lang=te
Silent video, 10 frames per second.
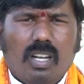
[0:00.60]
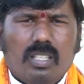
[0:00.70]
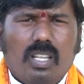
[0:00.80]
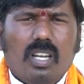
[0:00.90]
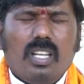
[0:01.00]

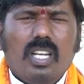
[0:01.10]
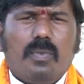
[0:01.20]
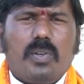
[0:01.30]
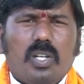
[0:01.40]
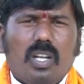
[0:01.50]
అందరికీ
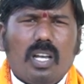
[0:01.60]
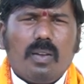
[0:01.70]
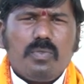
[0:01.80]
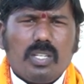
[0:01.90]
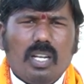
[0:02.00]

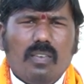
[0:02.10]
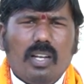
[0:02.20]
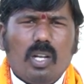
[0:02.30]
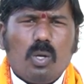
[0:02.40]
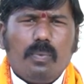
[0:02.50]
నమస్కారం
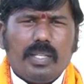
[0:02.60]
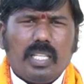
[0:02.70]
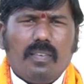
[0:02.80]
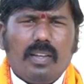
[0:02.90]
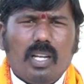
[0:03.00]
చిన్నవాళ్ళకు
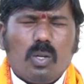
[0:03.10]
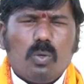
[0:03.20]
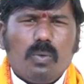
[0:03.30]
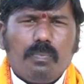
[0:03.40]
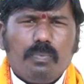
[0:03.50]
పెద్దవాళ్ళకు